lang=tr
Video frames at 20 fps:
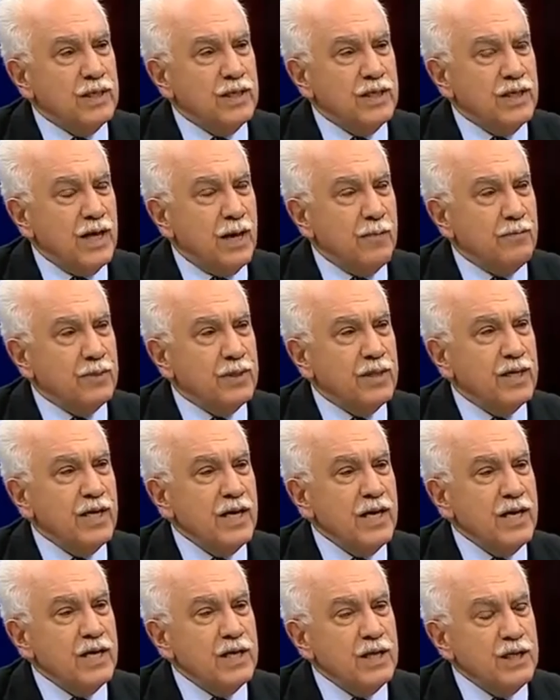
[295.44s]
yaptığı
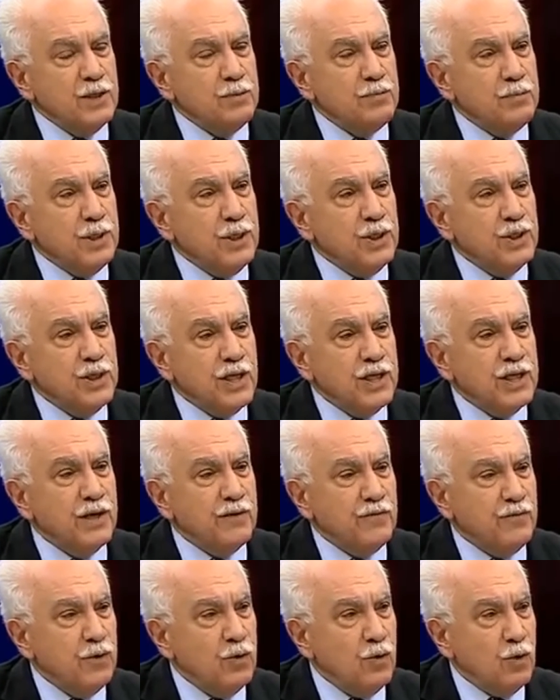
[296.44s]
hiçbir işe
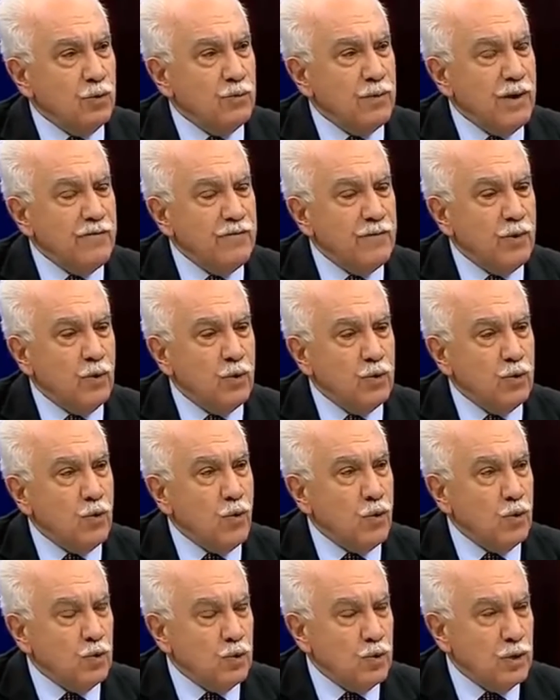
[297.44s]
kefil olmam ve onu
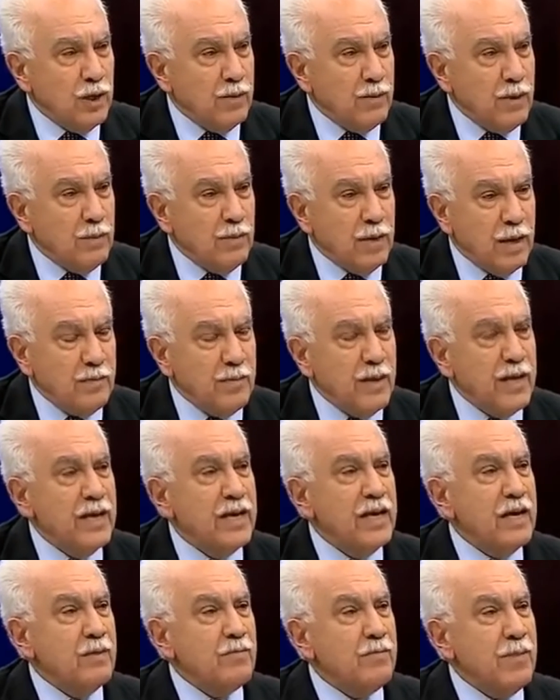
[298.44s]
uygulamam ama
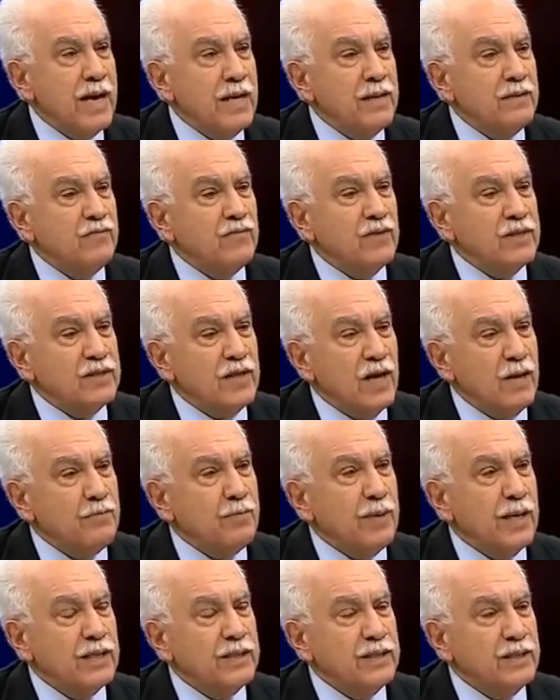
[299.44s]
ben Vatan
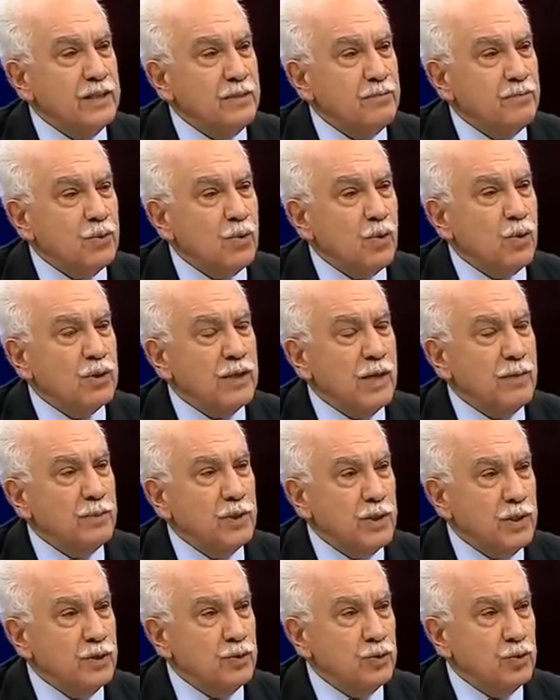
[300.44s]
Partisi'nin
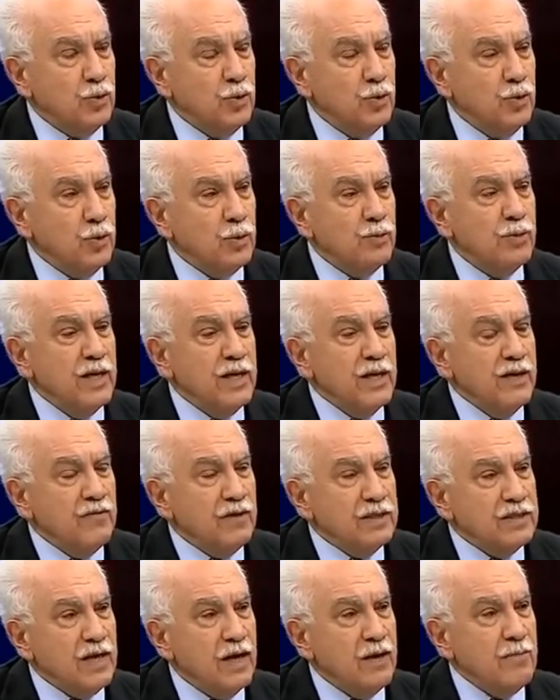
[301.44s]
programını söylüyorum.
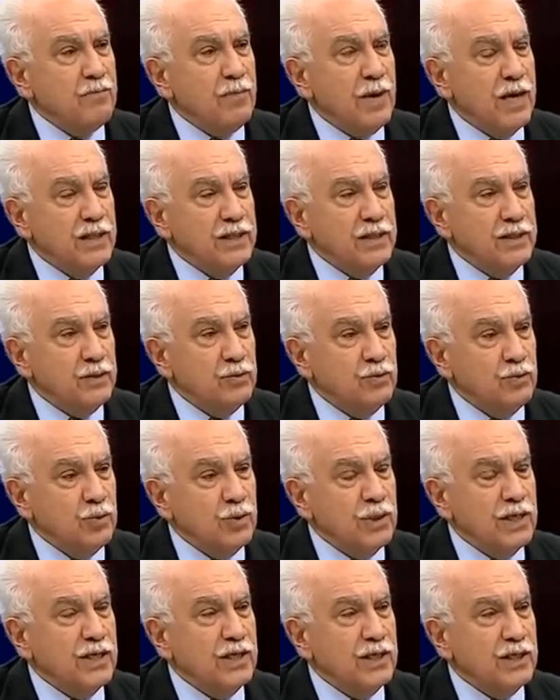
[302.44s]
Vatan Partisi
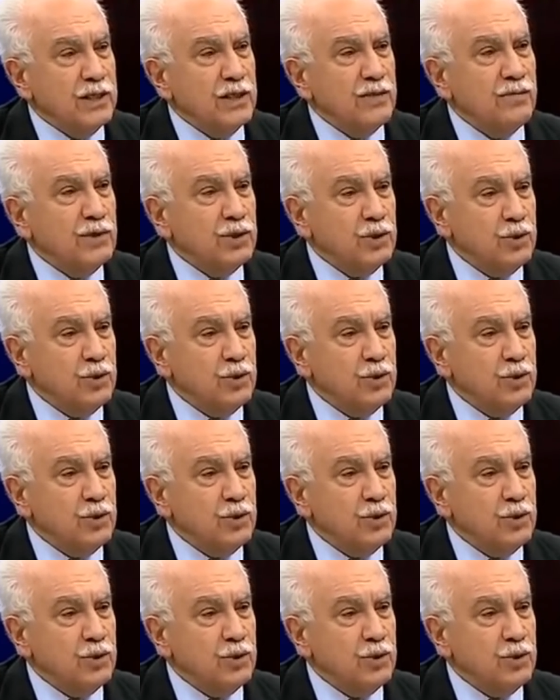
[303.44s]
Türkiye'de savaşı